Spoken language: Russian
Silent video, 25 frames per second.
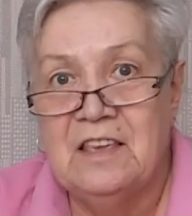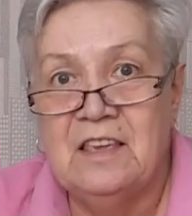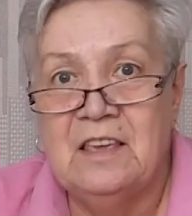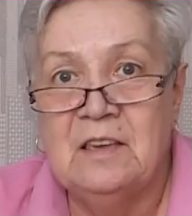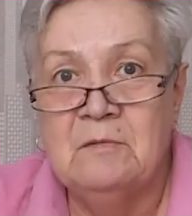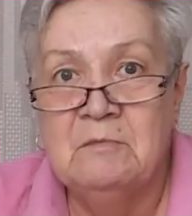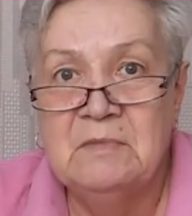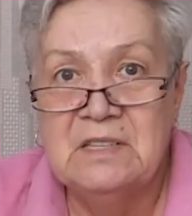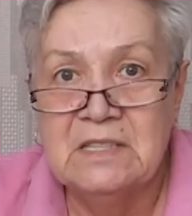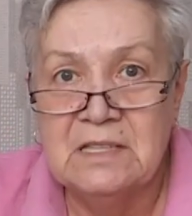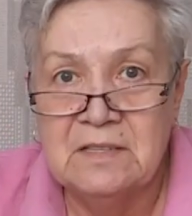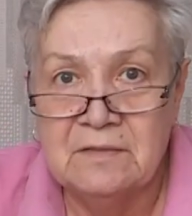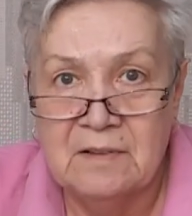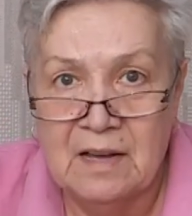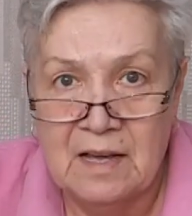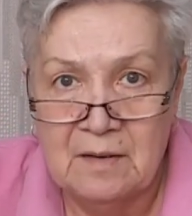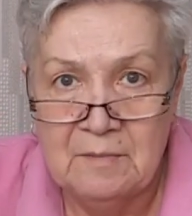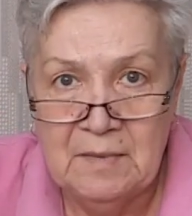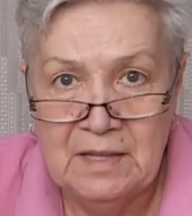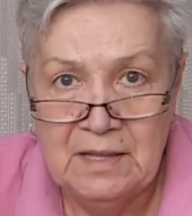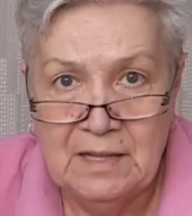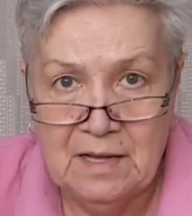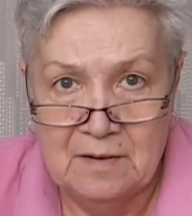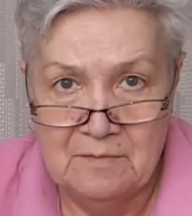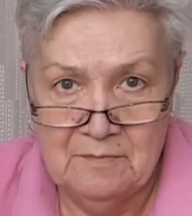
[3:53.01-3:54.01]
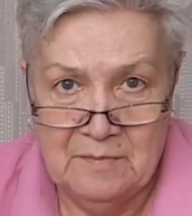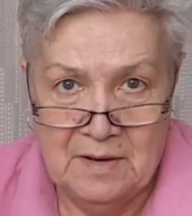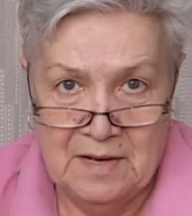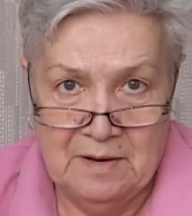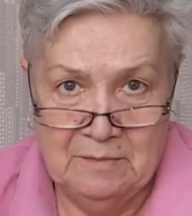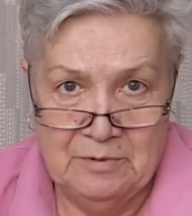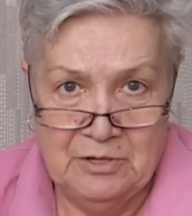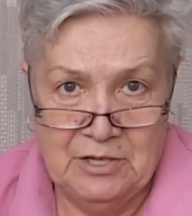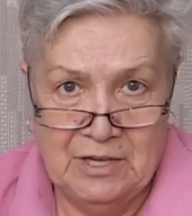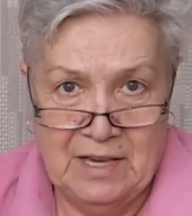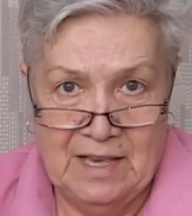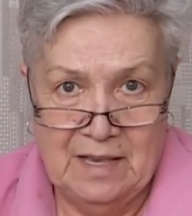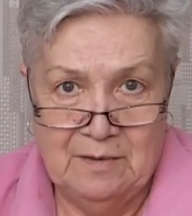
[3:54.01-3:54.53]
И мы с вами там
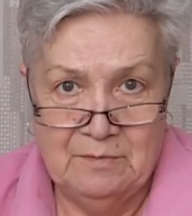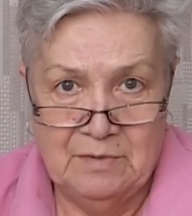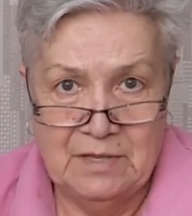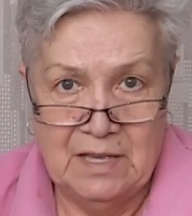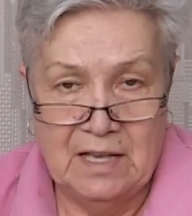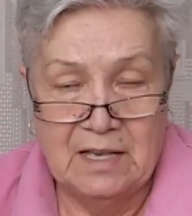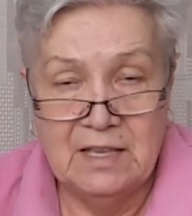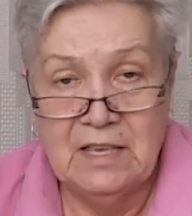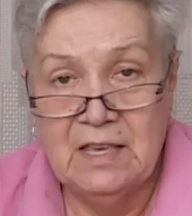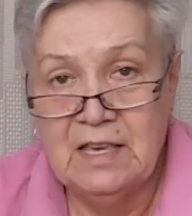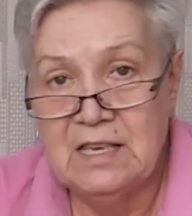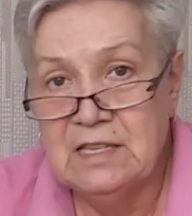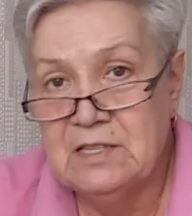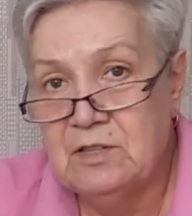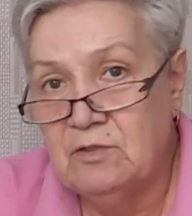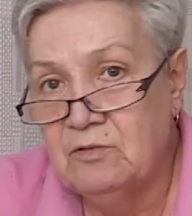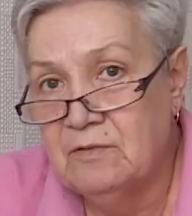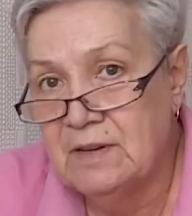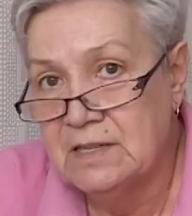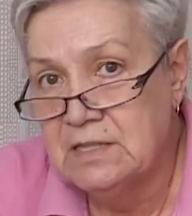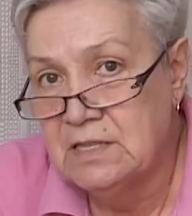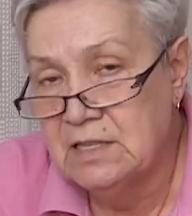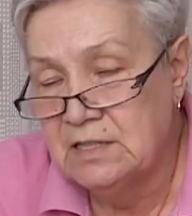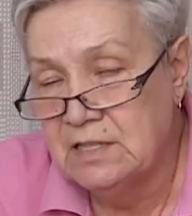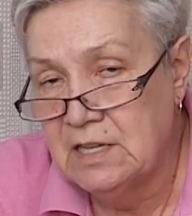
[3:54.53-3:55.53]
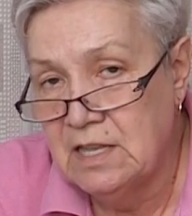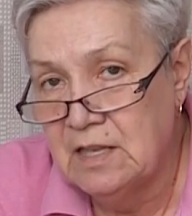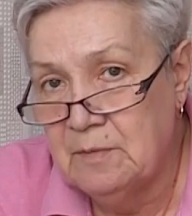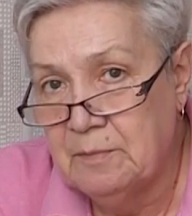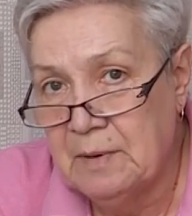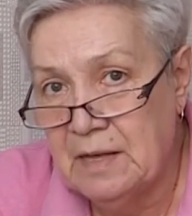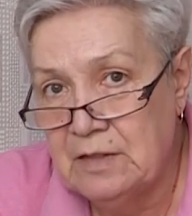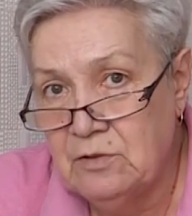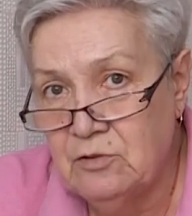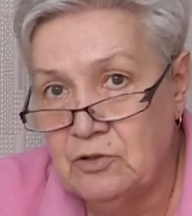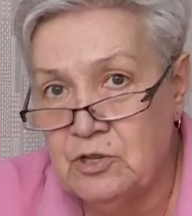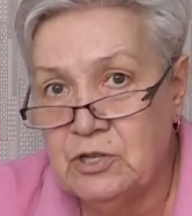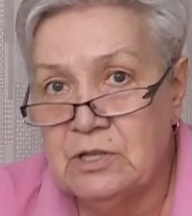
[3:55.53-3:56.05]
пообщаемся. Если у вас это не
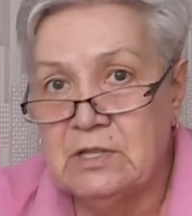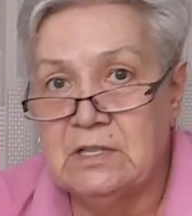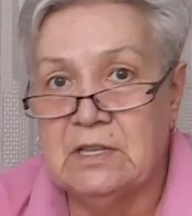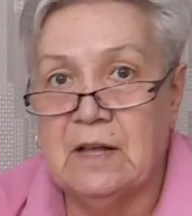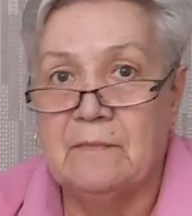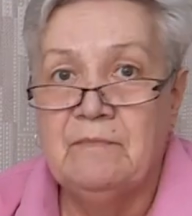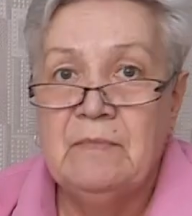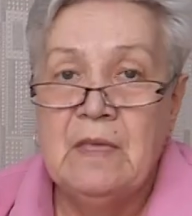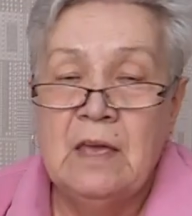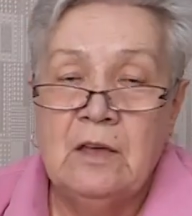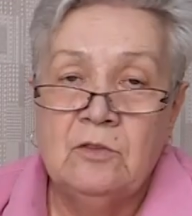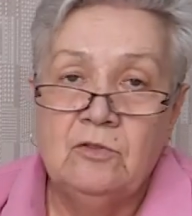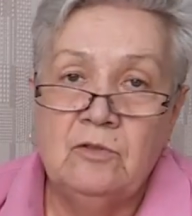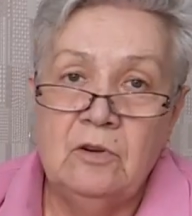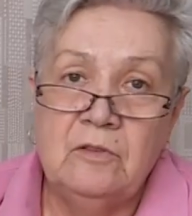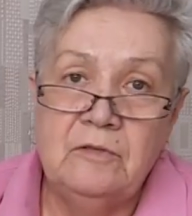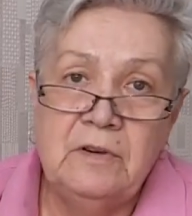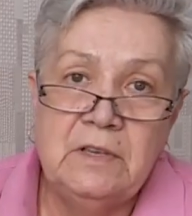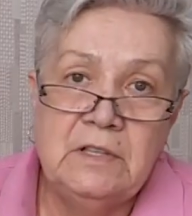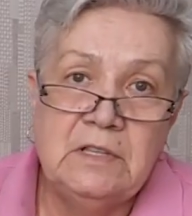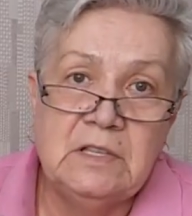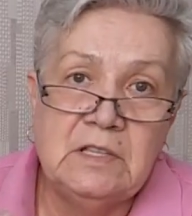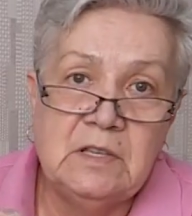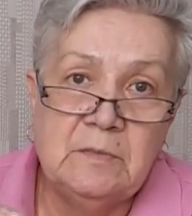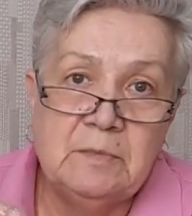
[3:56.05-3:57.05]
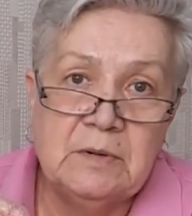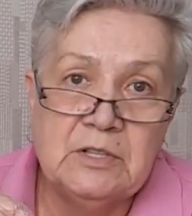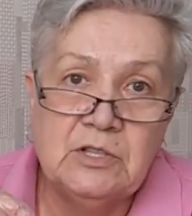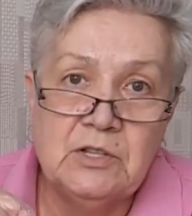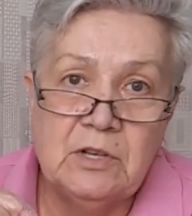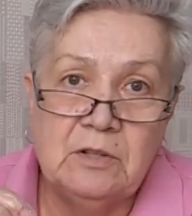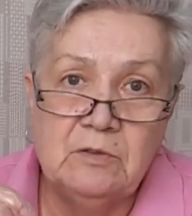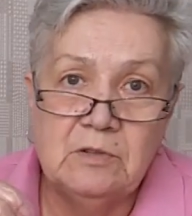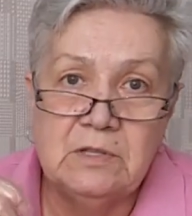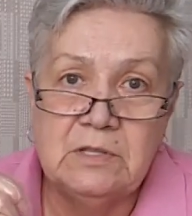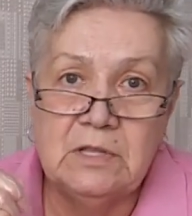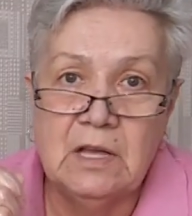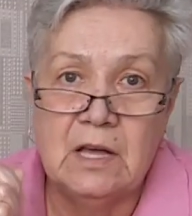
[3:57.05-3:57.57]
получится, то выйдите,
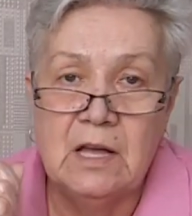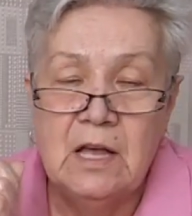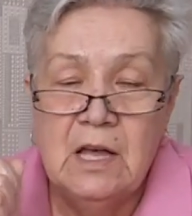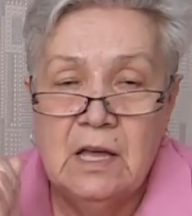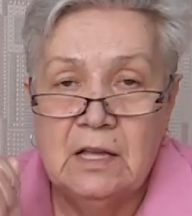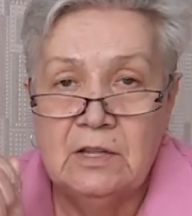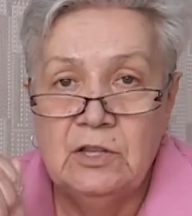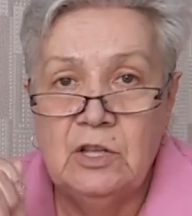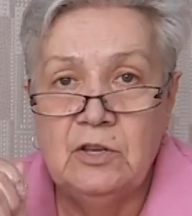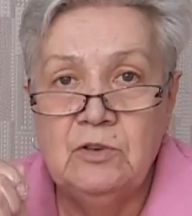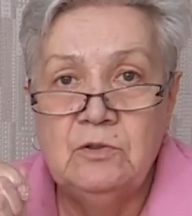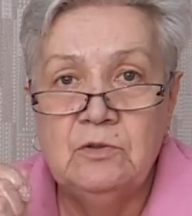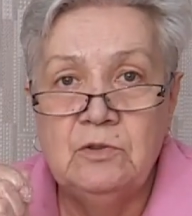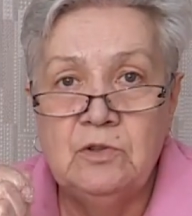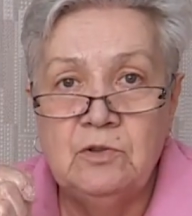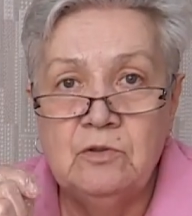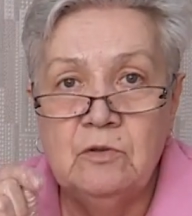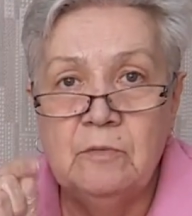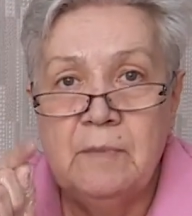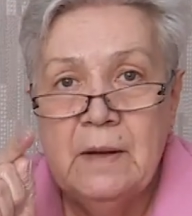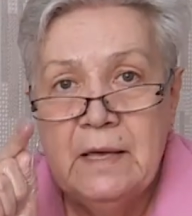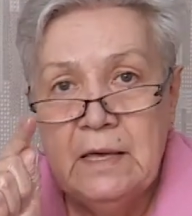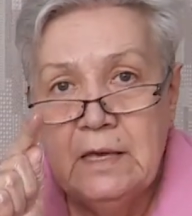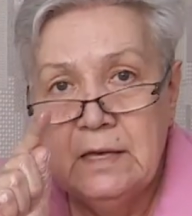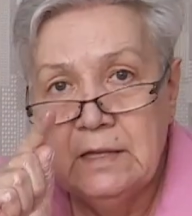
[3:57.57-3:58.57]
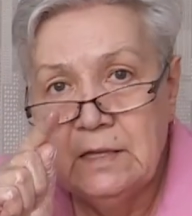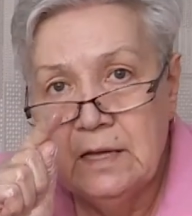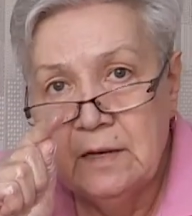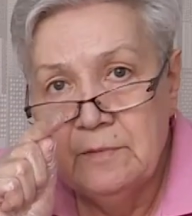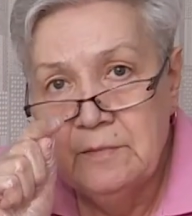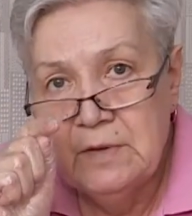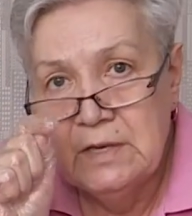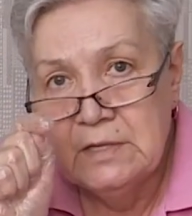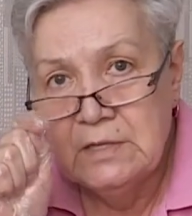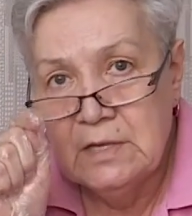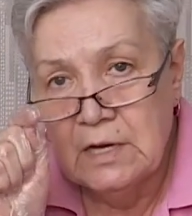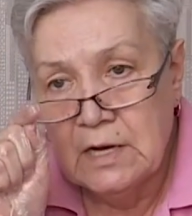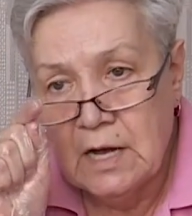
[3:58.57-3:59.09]
пожалуйста, на YouTube, и
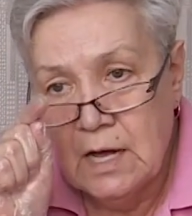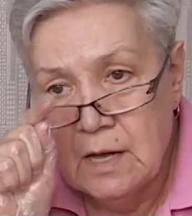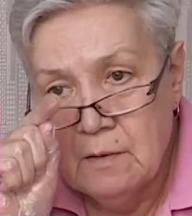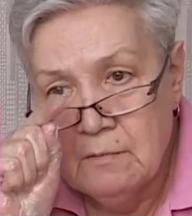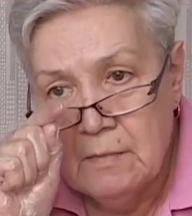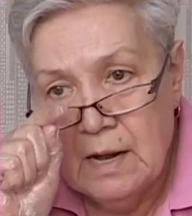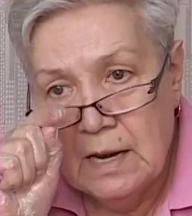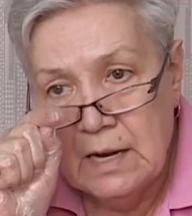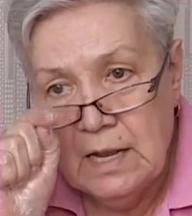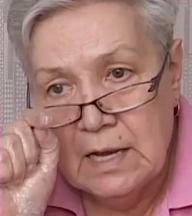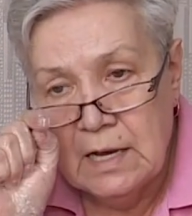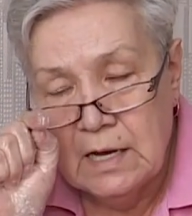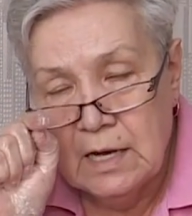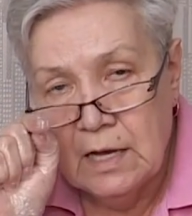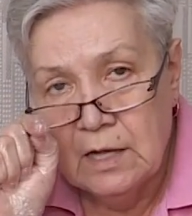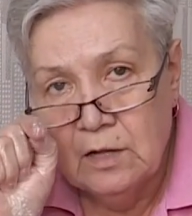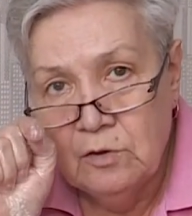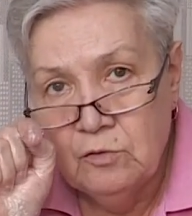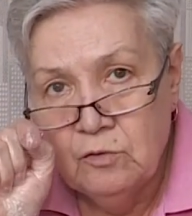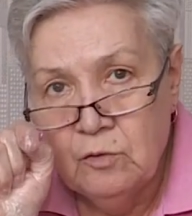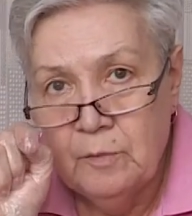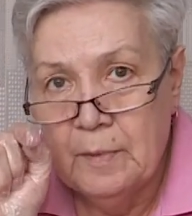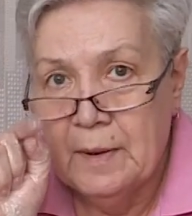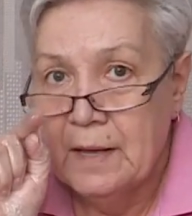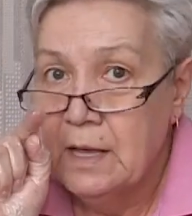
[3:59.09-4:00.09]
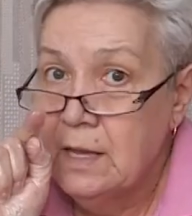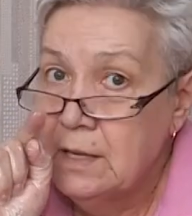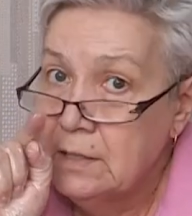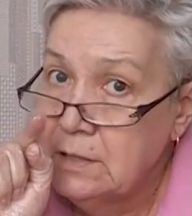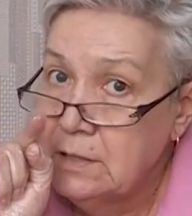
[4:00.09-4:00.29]
там есть такая маленькая лупа,